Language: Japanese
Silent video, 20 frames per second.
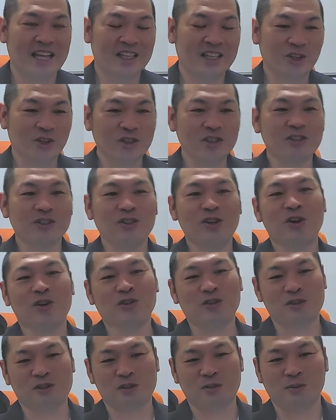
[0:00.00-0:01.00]
取り繕ろ
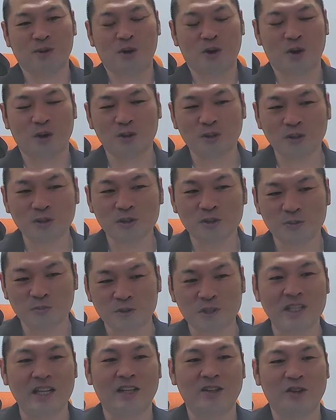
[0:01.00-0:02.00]
うとしてもほとんど
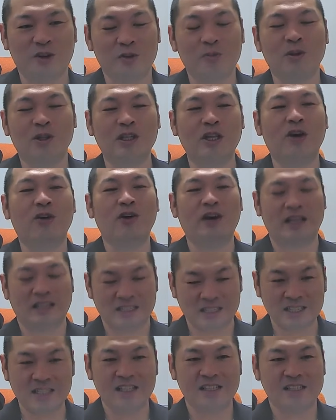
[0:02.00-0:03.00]
無理だと思った方が
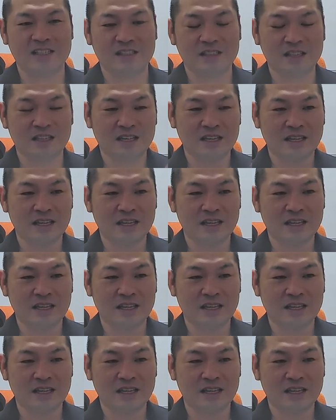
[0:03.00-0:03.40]
いいです。